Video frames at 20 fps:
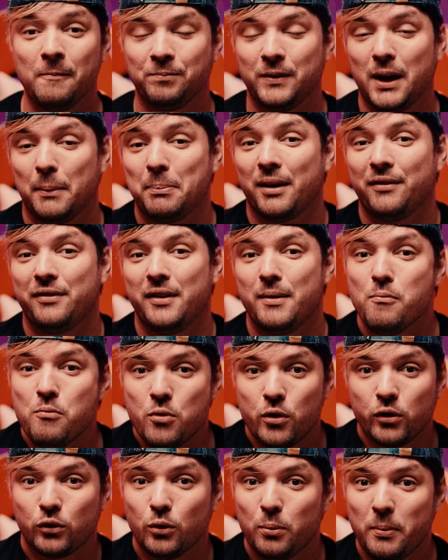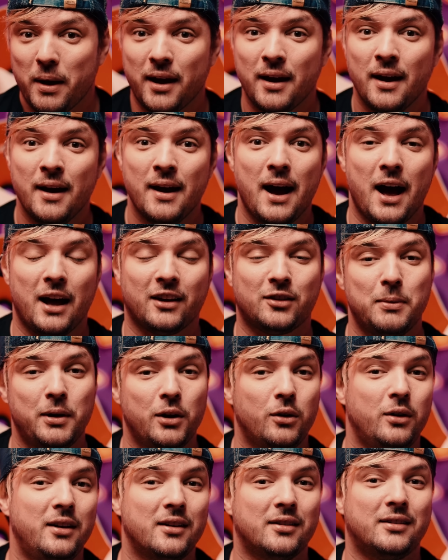dá para ver muito bem as
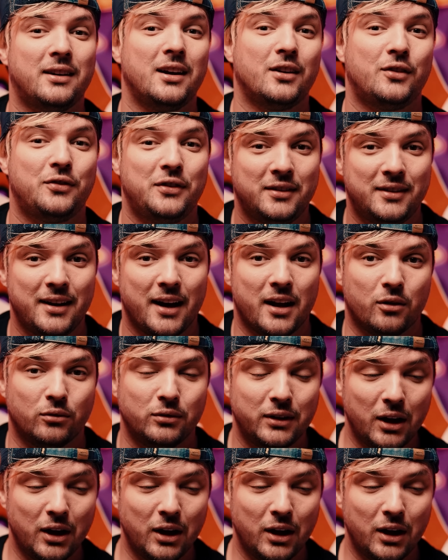melhorias que eles fizeram.